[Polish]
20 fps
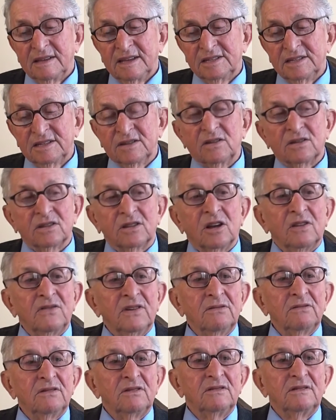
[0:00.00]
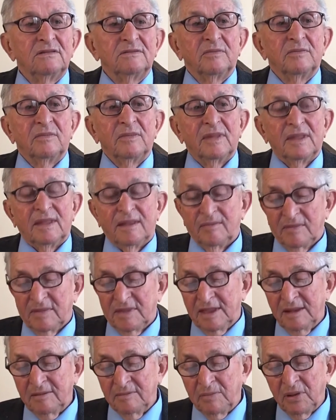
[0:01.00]
Eskortował
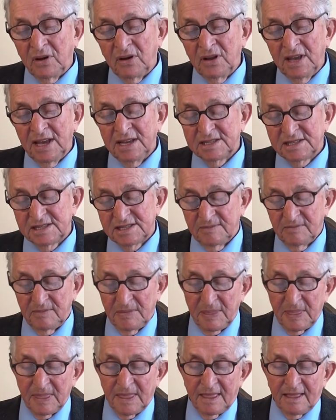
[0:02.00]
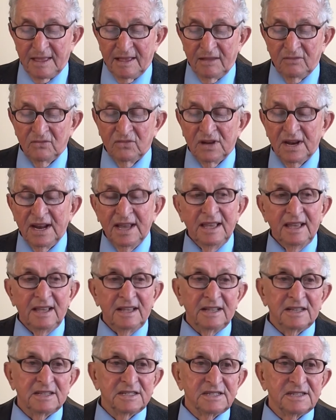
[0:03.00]
ten pojazd
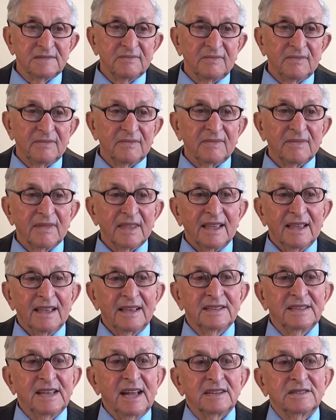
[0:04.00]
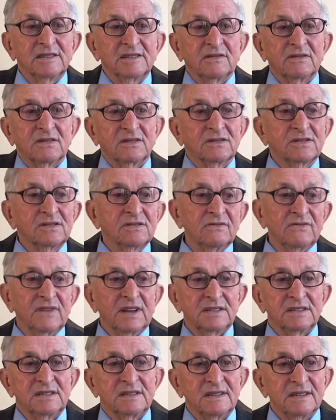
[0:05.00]
Ukrainiec i zaczął
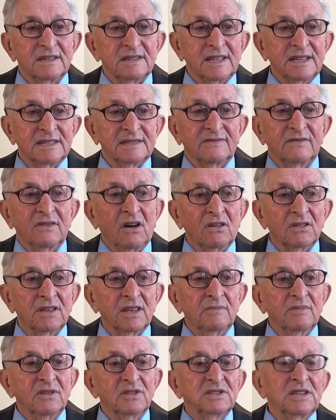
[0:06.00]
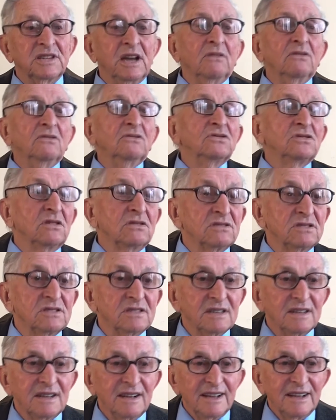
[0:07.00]
rozsuwać te zwłoki, bo chciał
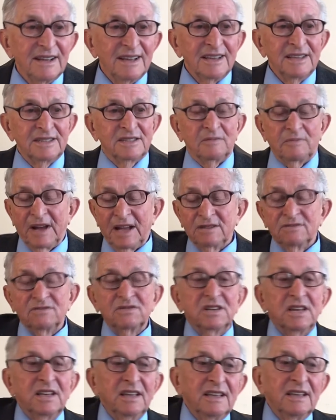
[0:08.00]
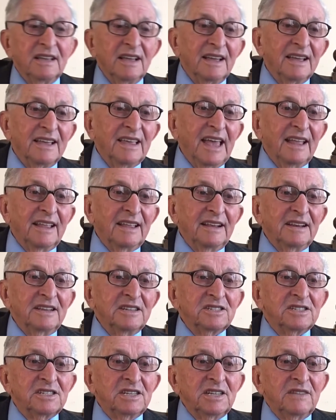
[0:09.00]
usiąść. I zobaczył, że jeden
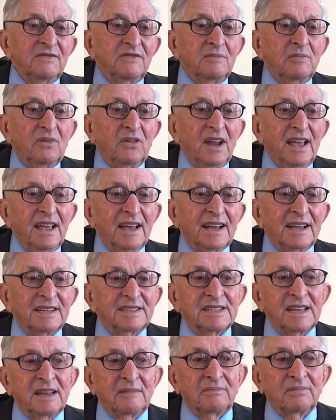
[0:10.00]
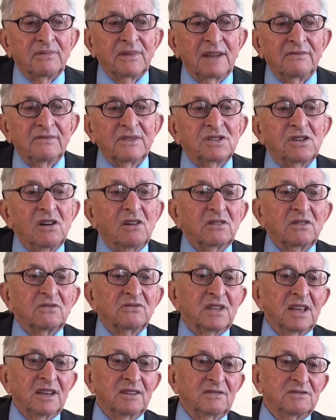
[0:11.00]
jest żywy, bo ręka ciepła.
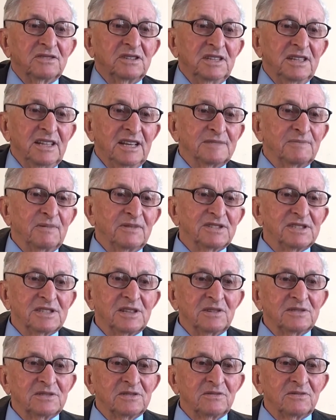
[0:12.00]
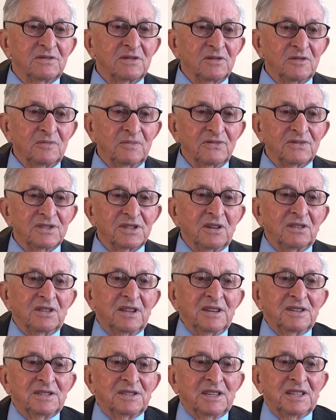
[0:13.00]
Wyciągnął tego Żyda spod stosu trupów. Co
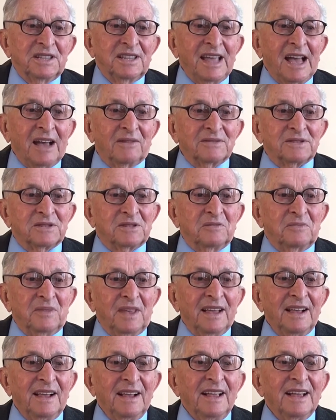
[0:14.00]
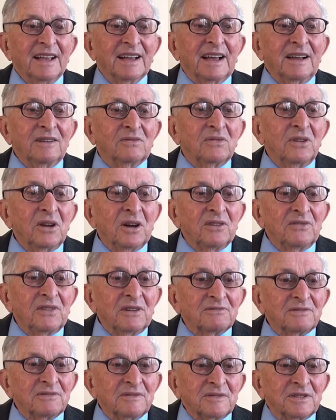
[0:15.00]
ten Żyd, jak on sobie
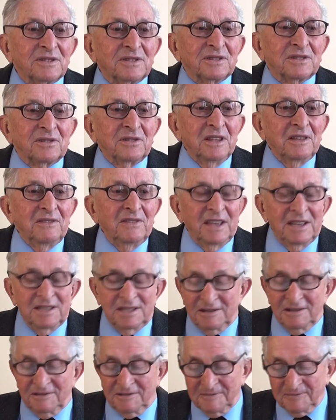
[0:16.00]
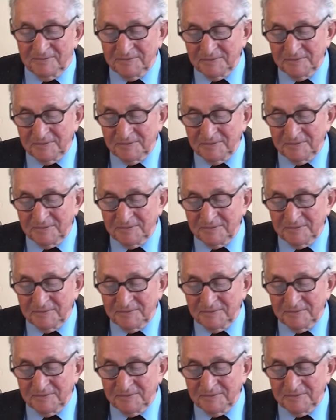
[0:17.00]
kalkulował, to nie wiedział.